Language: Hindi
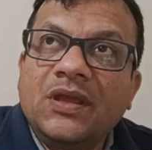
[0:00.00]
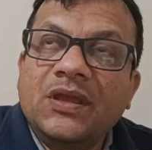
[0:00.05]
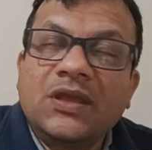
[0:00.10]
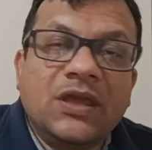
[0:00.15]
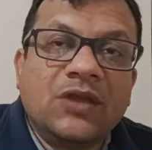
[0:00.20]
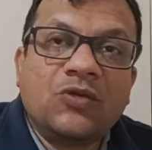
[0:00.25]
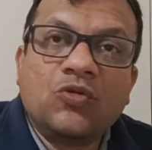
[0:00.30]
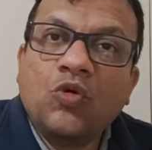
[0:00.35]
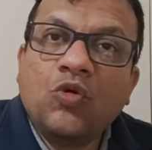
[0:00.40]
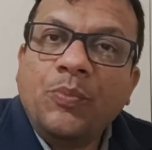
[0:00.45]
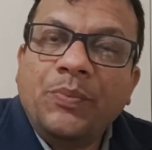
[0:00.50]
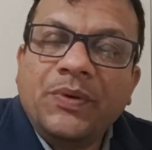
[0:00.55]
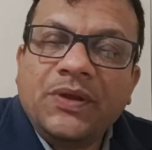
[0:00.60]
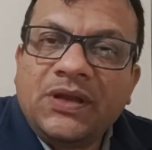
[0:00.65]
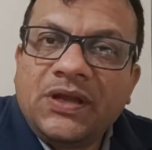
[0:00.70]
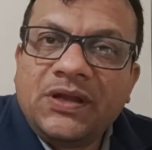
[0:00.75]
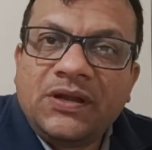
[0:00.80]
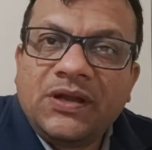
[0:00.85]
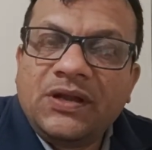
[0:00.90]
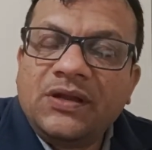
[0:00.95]
एक एक
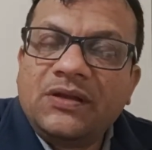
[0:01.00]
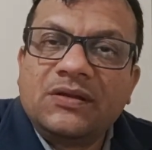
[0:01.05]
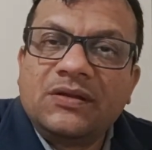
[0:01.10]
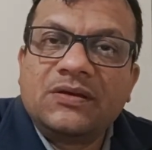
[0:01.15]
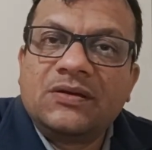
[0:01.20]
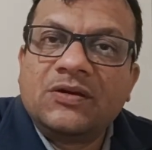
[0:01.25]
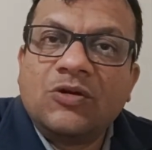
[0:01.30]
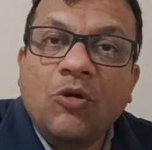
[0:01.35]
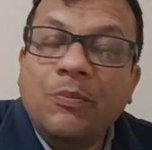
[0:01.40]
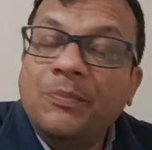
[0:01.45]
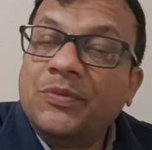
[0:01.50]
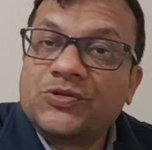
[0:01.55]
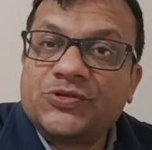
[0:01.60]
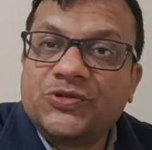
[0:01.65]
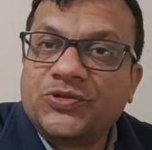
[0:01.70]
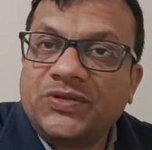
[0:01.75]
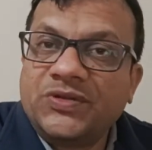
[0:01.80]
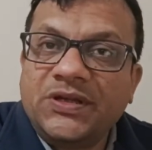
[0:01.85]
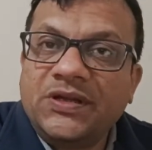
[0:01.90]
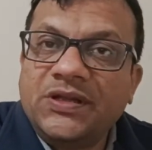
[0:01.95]
ओपन एंडेड
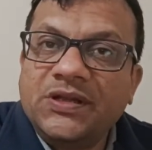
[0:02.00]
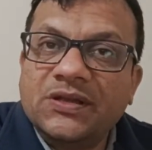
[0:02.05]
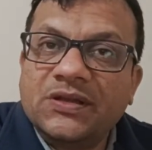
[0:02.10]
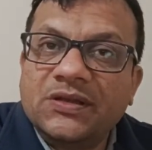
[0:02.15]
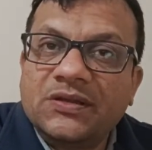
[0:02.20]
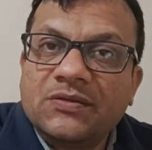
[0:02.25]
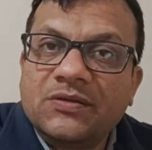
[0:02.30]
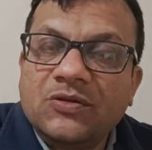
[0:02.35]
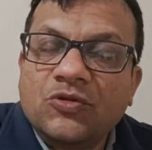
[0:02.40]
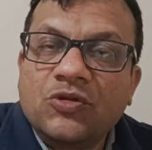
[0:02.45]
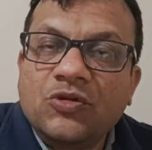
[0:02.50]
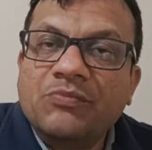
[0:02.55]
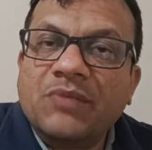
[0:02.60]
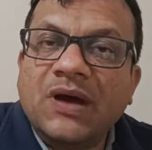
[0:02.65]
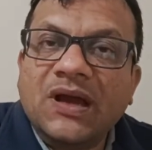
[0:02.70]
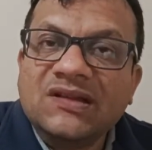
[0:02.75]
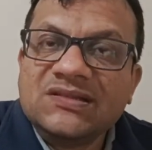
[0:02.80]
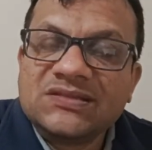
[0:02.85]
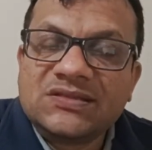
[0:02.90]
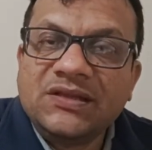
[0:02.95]
अपॉर्चुनिटी है कोई
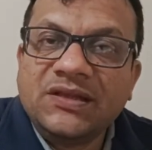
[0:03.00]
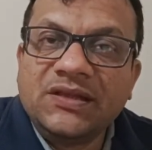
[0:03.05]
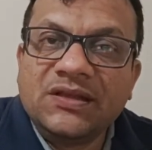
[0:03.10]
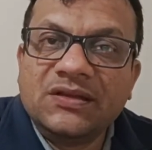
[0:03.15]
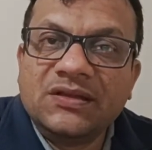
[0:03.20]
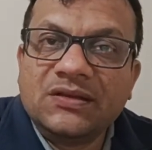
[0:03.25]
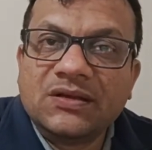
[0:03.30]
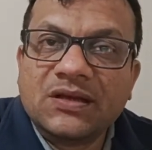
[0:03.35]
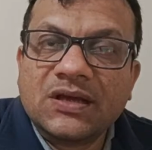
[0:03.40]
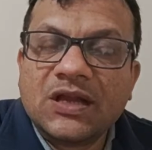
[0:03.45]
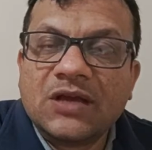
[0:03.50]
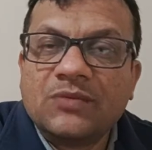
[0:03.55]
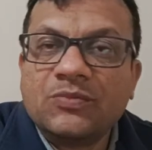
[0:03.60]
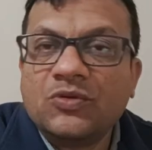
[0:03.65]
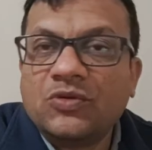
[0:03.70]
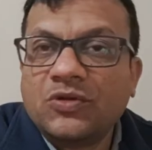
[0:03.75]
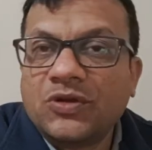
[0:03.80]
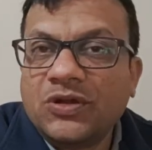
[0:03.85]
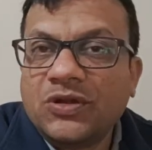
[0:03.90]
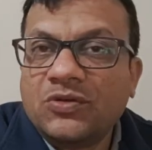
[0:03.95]
बायस नहीं है अगर
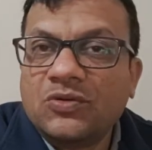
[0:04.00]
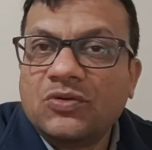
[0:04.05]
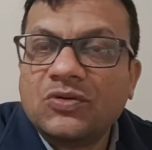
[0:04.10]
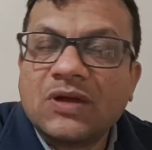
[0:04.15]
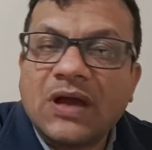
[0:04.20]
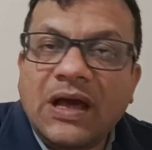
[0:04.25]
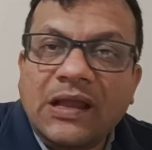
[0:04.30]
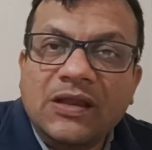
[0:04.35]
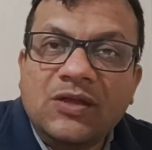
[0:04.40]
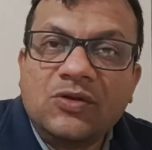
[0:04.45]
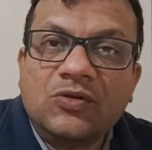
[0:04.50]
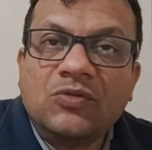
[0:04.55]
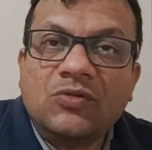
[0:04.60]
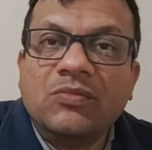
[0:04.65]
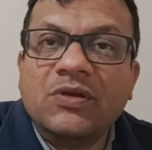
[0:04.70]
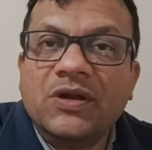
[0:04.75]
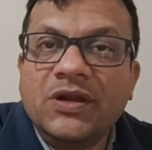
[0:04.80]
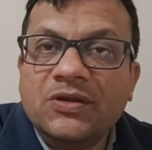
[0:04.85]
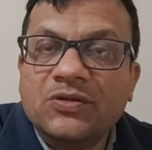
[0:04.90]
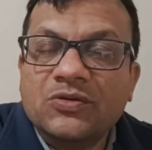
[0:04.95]
आप गोरे हो काले
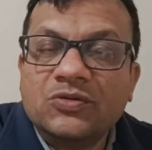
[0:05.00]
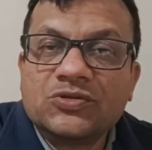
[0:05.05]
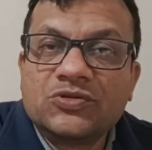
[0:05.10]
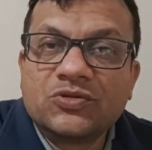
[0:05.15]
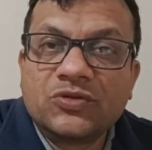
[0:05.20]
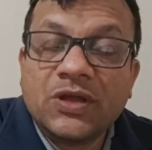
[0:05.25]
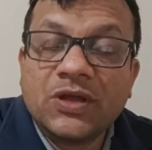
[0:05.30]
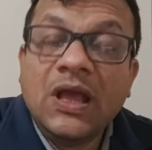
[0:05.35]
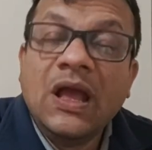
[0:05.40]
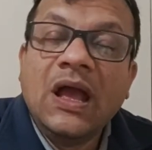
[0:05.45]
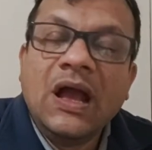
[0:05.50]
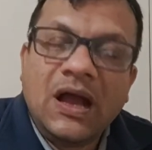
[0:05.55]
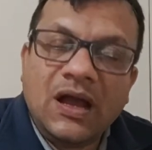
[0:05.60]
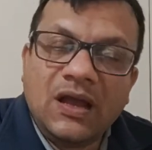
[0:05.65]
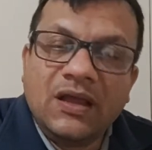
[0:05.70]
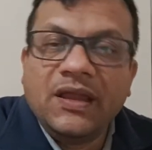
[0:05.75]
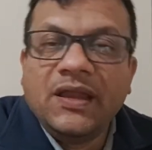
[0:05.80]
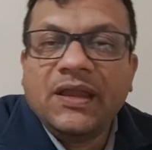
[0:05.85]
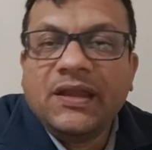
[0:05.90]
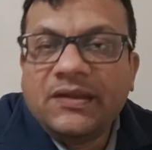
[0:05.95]
हो बड़े हो छोटे
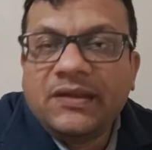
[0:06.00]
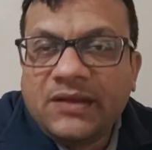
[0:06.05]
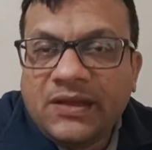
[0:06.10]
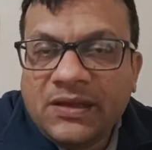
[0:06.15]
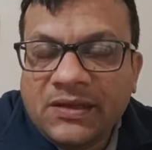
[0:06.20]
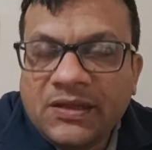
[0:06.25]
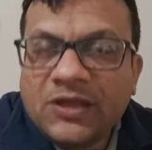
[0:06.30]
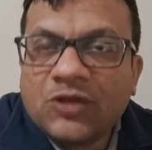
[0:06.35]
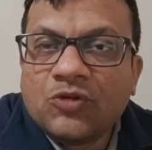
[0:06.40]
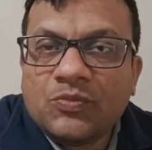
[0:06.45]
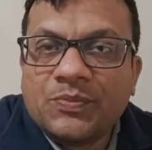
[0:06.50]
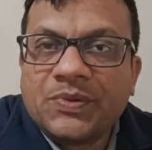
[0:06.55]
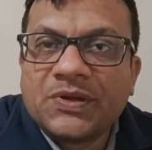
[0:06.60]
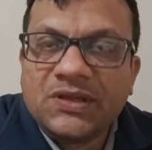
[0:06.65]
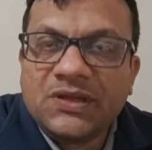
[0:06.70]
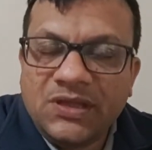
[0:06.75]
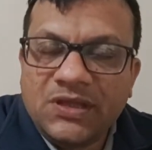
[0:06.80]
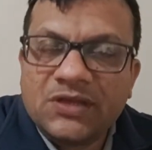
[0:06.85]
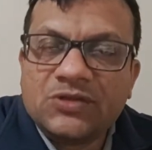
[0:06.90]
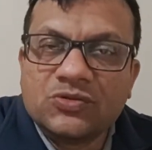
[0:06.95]
हाँ एटीन के
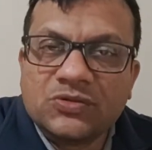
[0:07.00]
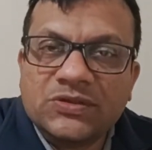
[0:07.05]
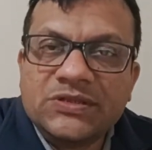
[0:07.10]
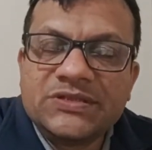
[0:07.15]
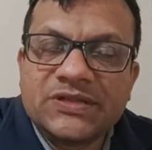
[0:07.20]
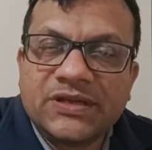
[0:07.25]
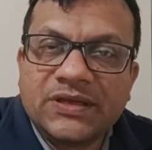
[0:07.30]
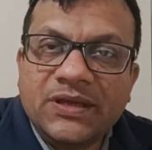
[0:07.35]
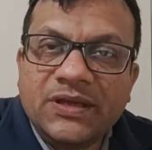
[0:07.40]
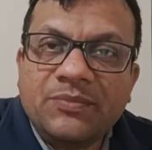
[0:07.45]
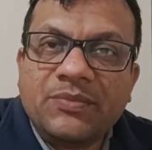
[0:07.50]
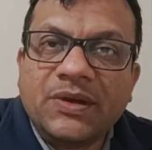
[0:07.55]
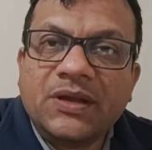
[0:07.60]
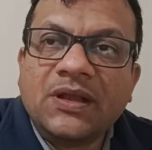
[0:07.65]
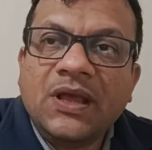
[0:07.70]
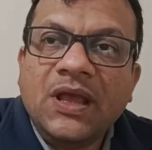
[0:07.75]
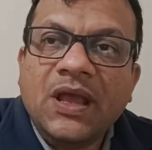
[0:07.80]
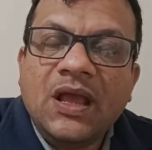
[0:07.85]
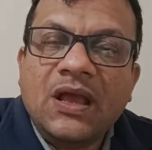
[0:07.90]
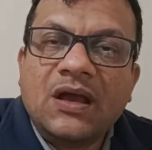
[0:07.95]
ऊपर की एज होनी चाहिए
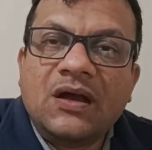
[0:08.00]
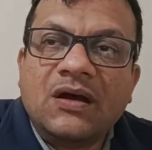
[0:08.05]
बट